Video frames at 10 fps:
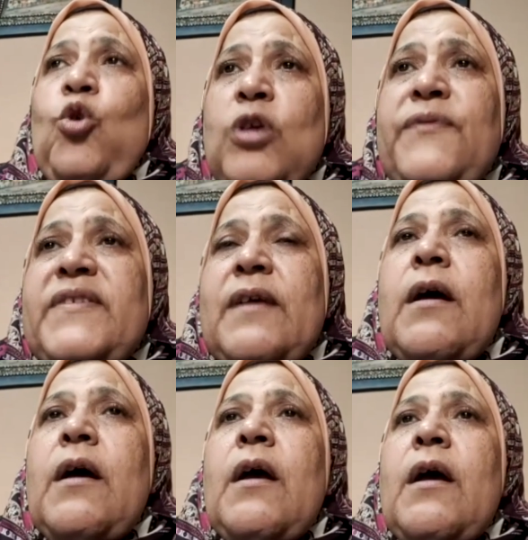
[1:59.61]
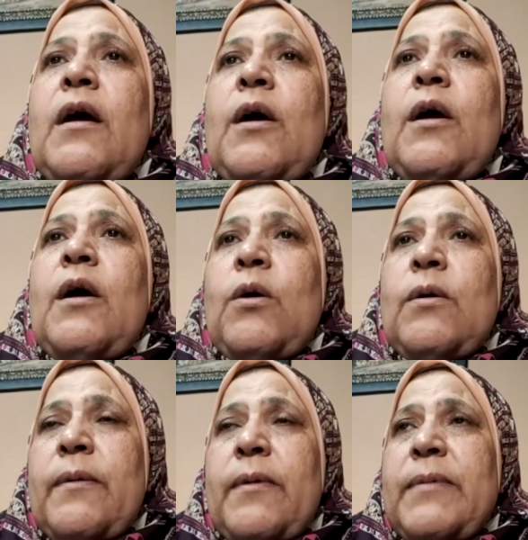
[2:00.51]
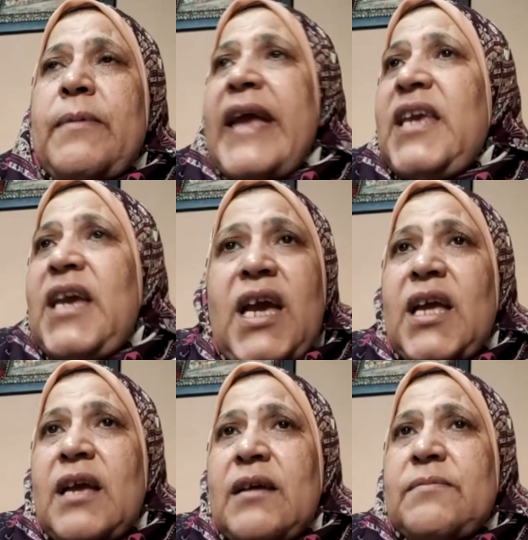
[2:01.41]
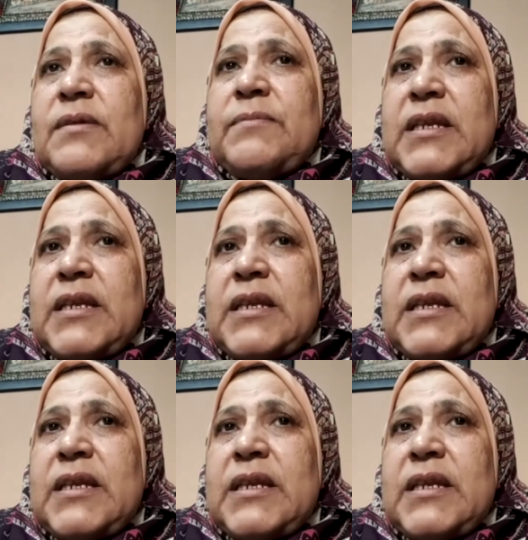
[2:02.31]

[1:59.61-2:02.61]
محتفظه باي حاجه